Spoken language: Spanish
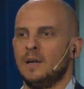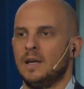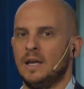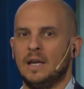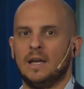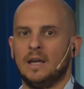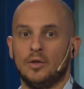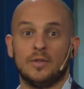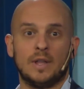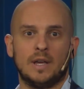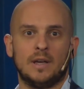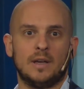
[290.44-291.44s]
eh,
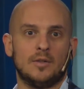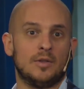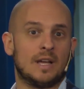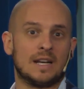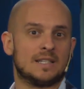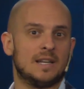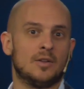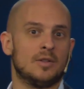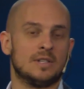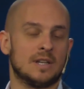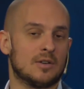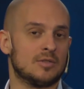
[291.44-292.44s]
donde, donde crecer, donde
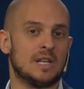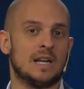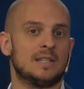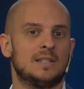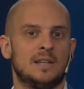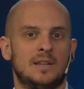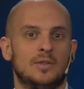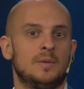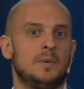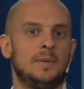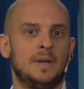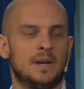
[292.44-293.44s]
desarrollarse, donde
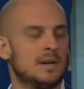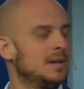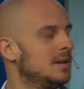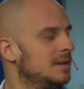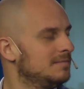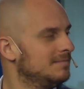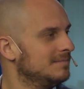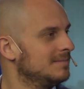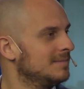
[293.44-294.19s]
vivir. Hace mm,